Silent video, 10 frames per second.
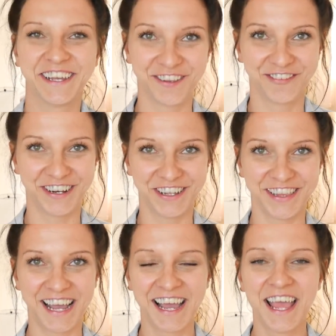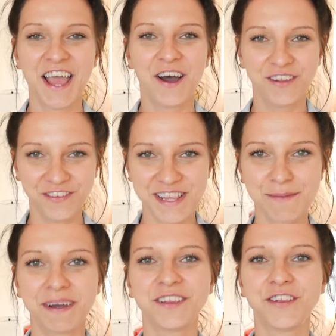tak to wygląda.
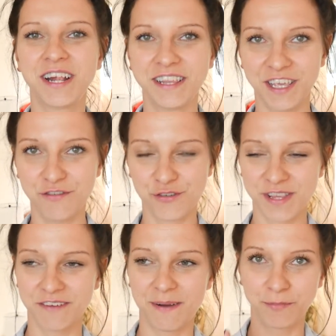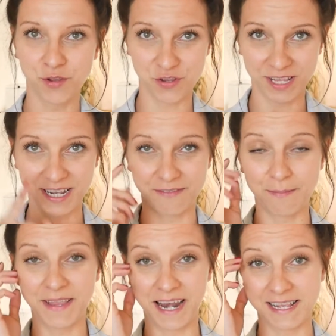Odwiedzę McDonald's i wrzucę Wam to, co
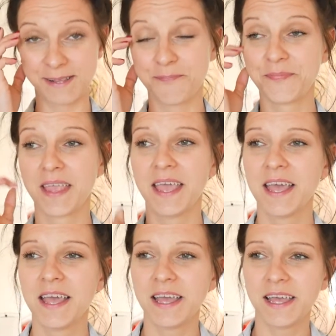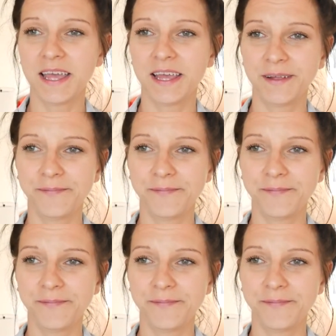nagrywam teraz. E,